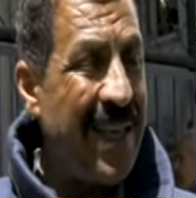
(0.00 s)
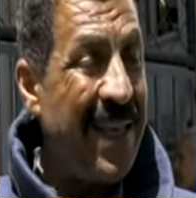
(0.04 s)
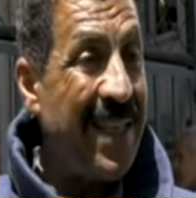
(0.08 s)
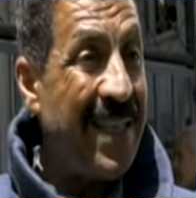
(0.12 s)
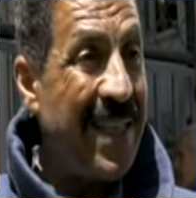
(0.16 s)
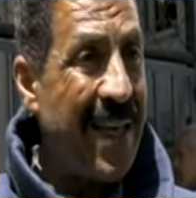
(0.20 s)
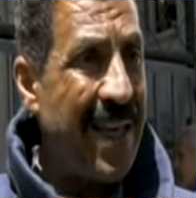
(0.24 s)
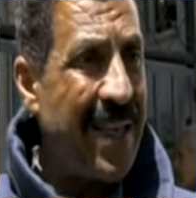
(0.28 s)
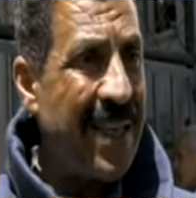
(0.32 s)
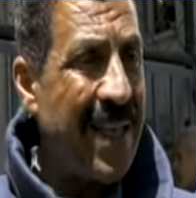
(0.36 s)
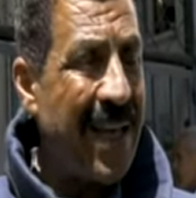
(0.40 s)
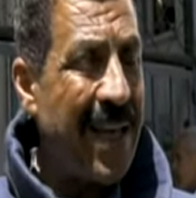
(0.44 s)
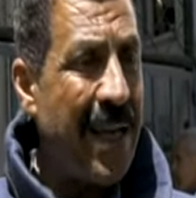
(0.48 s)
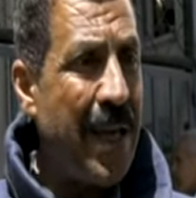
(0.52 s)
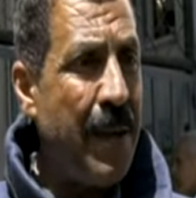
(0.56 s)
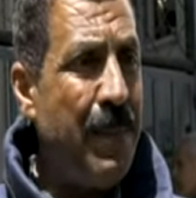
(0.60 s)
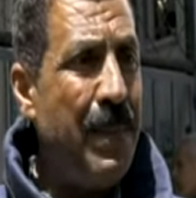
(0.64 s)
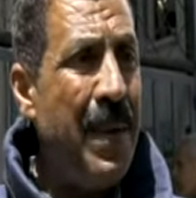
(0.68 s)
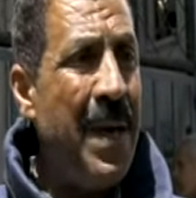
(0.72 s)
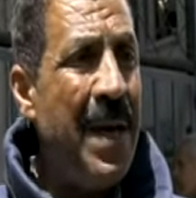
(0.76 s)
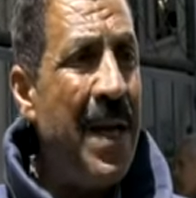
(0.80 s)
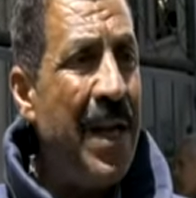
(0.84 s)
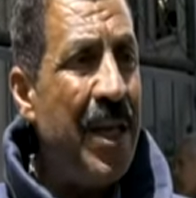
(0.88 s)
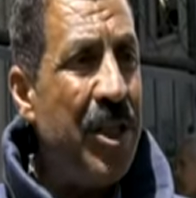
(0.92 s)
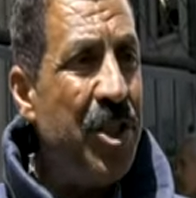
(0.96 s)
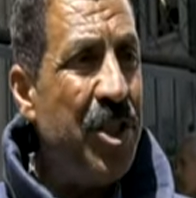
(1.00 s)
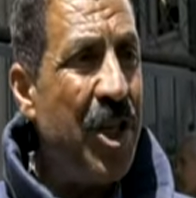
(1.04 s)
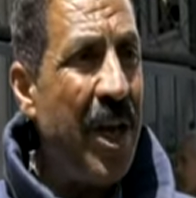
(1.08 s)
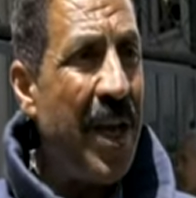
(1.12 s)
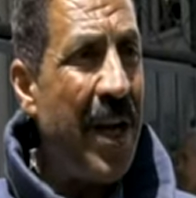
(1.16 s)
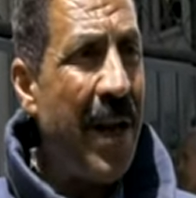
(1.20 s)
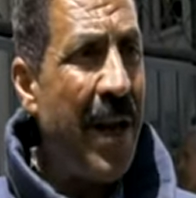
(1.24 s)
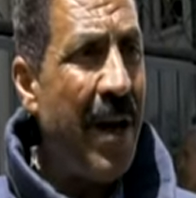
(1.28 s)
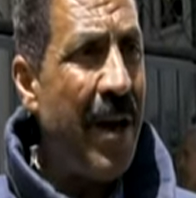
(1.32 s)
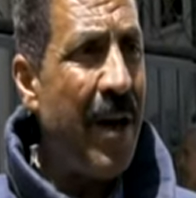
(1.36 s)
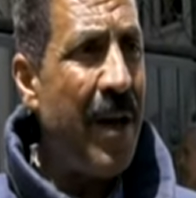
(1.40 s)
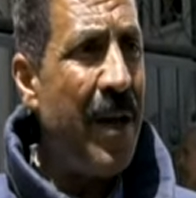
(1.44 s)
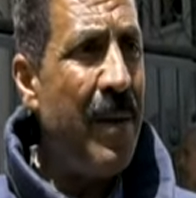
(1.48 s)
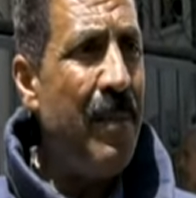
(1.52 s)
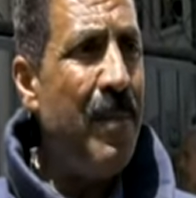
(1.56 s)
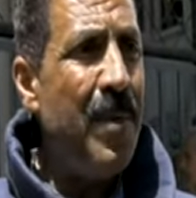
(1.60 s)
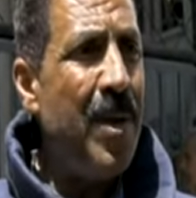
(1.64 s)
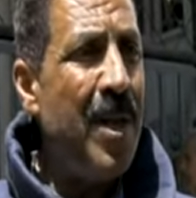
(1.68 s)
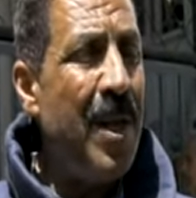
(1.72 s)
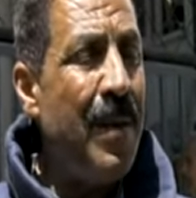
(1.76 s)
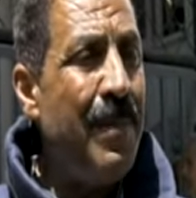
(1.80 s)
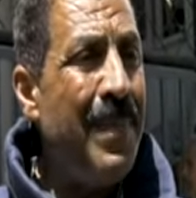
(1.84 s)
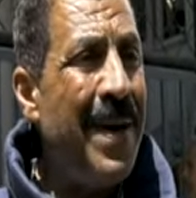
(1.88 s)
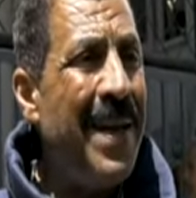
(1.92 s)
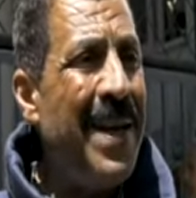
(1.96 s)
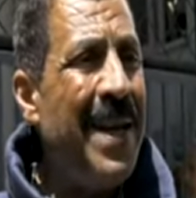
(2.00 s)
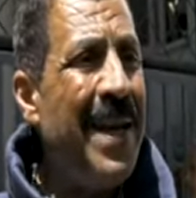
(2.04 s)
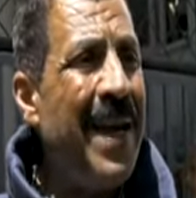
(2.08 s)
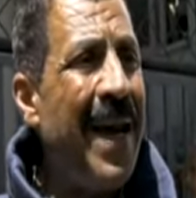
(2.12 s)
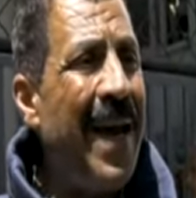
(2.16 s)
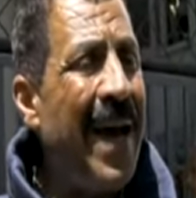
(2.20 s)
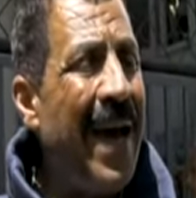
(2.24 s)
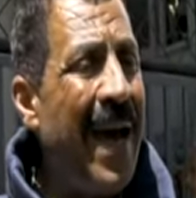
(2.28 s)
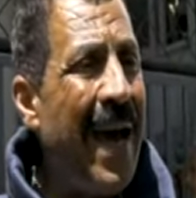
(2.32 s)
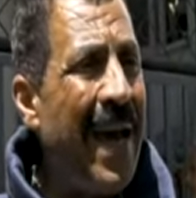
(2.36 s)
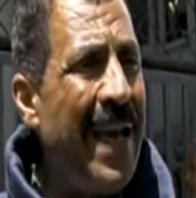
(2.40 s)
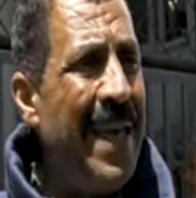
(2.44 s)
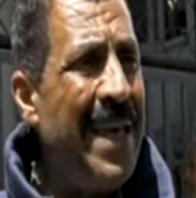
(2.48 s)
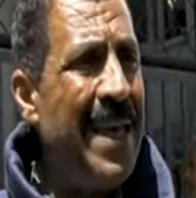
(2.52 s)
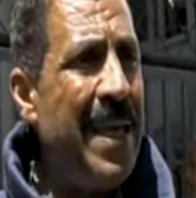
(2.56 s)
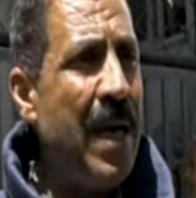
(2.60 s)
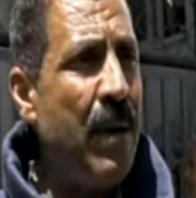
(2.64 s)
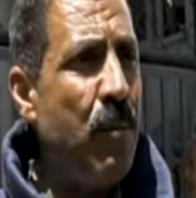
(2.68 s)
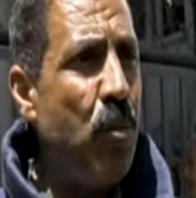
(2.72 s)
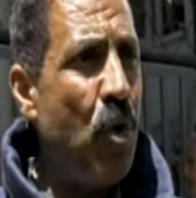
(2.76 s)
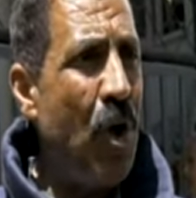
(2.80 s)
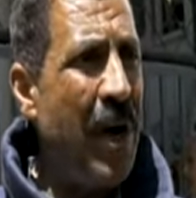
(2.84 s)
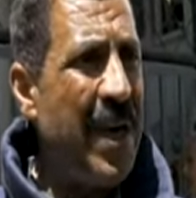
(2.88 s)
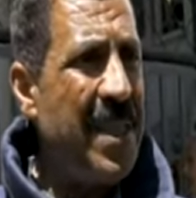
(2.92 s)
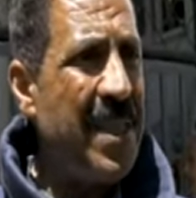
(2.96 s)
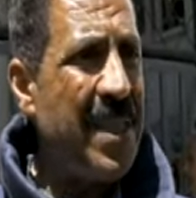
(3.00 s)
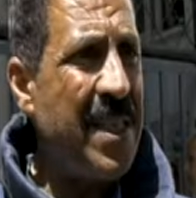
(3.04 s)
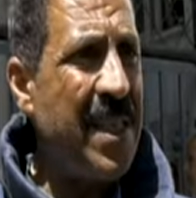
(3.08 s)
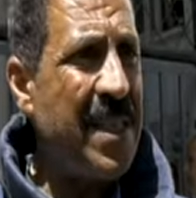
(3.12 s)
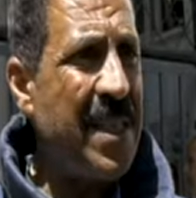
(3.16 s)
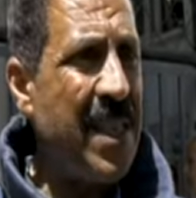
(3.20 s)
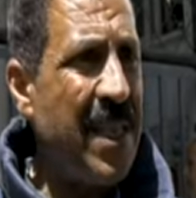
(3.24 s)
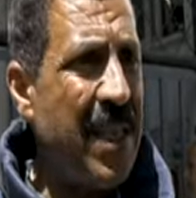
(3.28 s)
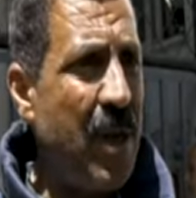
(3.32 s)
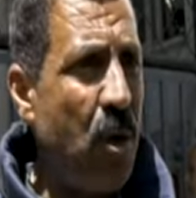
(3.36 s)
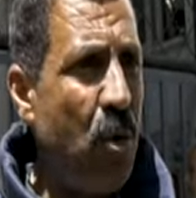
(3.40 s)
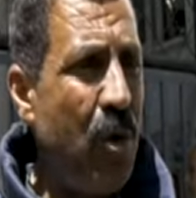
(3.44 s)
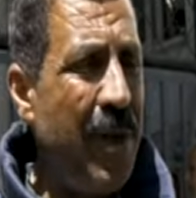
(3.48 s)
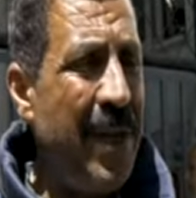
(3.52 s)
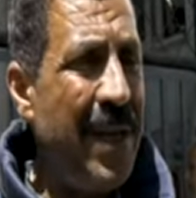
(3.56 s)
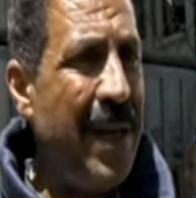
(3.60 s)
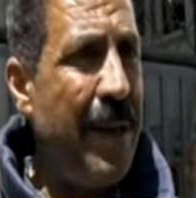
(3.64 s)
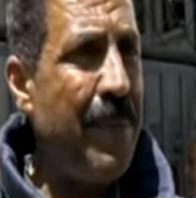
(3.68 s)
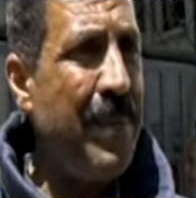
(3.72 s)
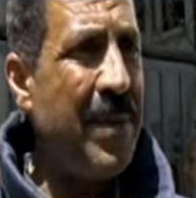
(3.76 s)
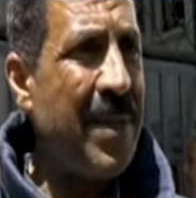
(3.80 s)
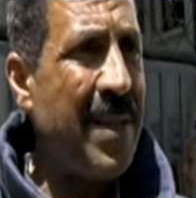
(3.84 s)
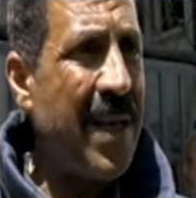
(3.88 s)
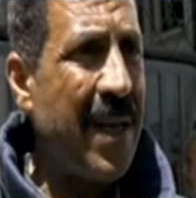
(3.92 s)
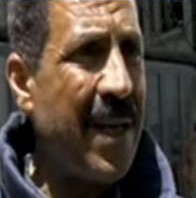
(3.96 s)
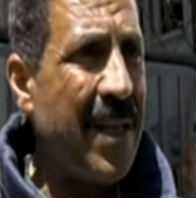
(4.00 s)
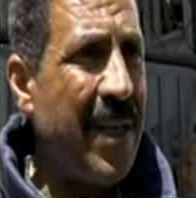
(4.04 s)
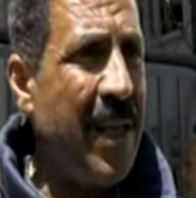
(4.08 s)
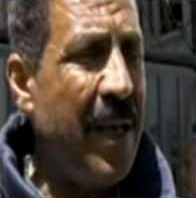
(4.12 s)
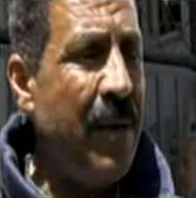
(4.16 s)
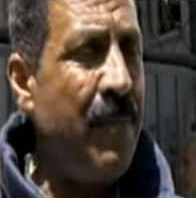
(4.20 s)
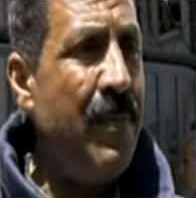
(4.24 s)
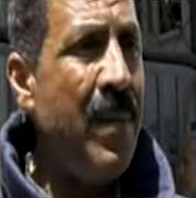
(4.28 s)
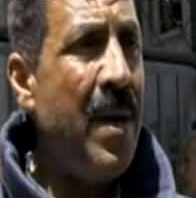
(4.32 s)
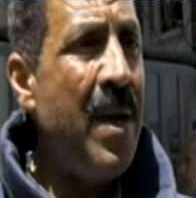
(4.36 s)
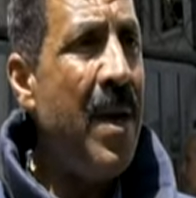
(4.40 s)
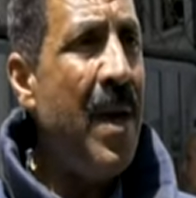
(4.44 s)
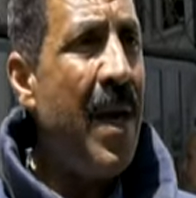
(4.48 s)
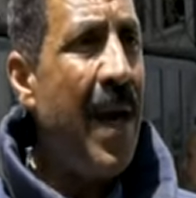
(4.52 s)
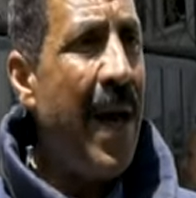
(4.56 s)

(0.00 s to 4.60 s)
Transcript: ترتكب جرائم لمنع أي مؤسسة دولية من تقديم